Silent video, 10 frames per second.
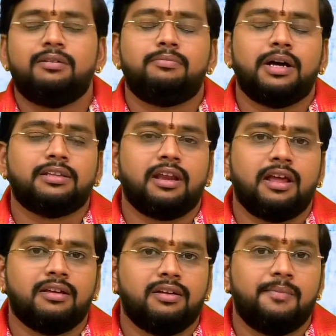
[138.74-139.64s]

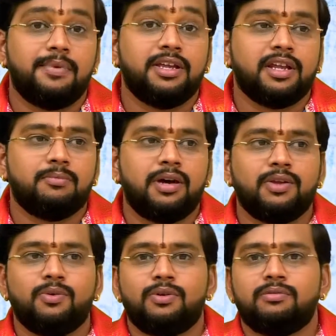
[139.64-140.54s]
பார்த்துக்கலாம் அப்படிங்கிற மாதிரி
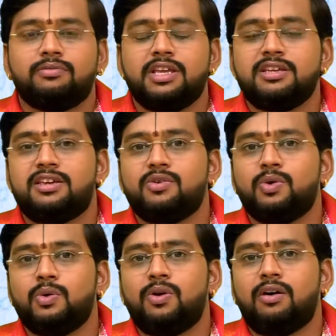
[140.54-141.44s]
ஒரு திங்கிங்
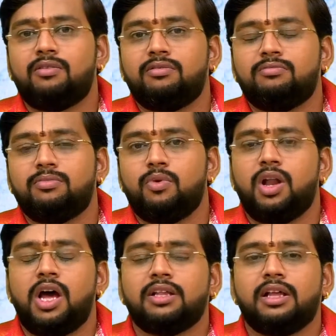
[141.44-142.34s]
உருவாகும்
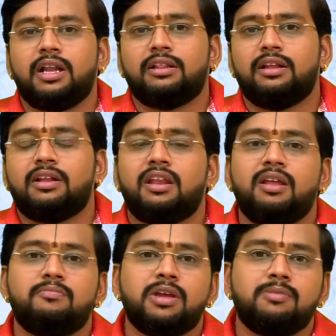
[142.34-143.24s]
உலாதாரத்தில் நல்ல
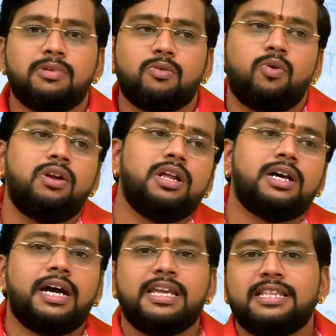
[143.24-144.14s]
மேன்மை ஒன்று
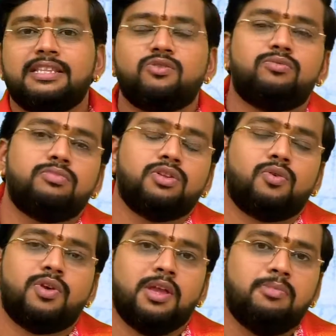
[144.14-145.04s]
ஐந்து ஒன்பது
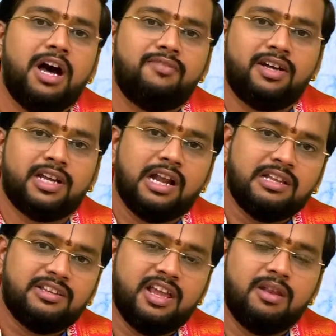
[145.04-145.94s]
கூடிய பாவங்கள்
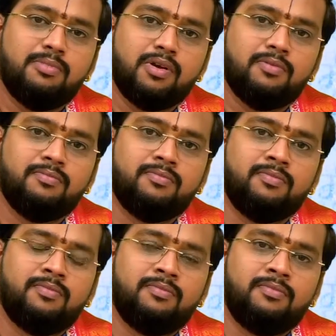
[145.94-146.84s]
செயல்படும்
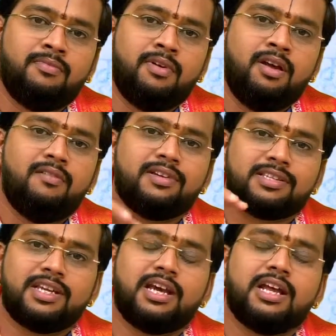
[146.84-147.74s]

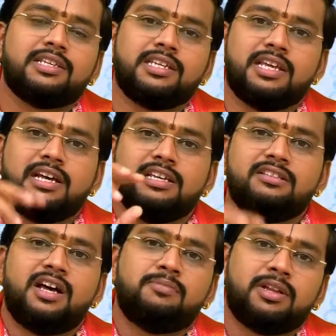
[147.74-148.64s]
வர்ச்சக ராசிக்கு
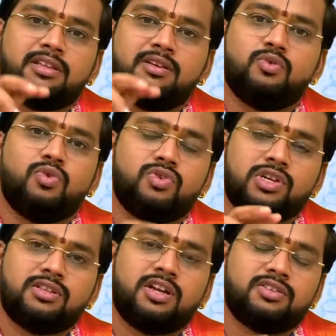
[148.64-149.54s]
ஐந்தாம் இடத்துல குரு
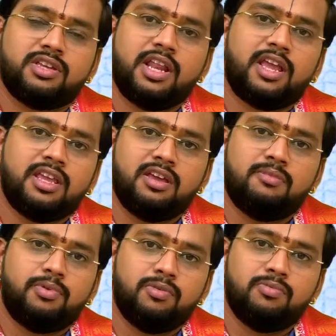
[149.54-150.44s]
சந்திரன் சேர்க்கை
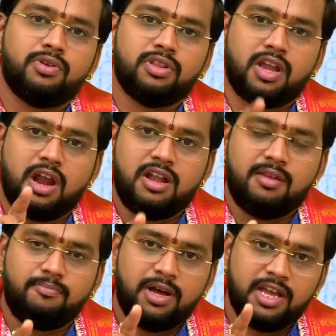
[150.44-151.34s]
ஏற்படும் பொழுது
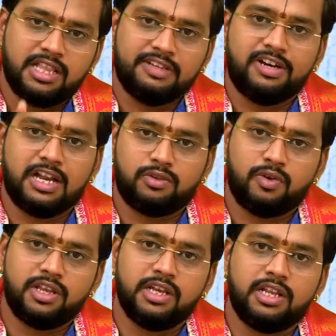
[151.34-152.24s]
கண்டிப்பாக இந்த
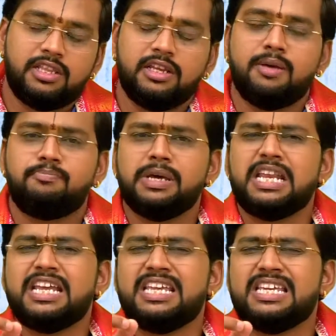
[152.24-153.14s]
வாரத்தோட இறுதியில்
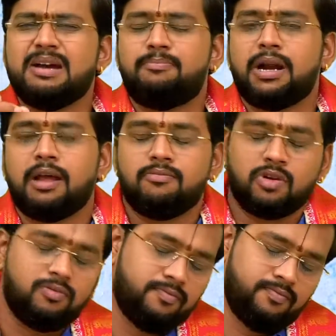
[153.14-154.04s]
பெரிய பணம்
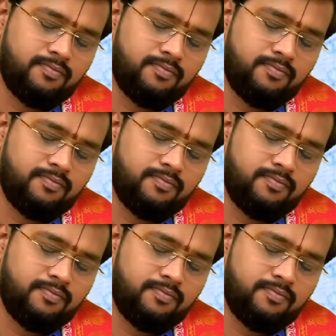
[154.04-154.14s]
வரும்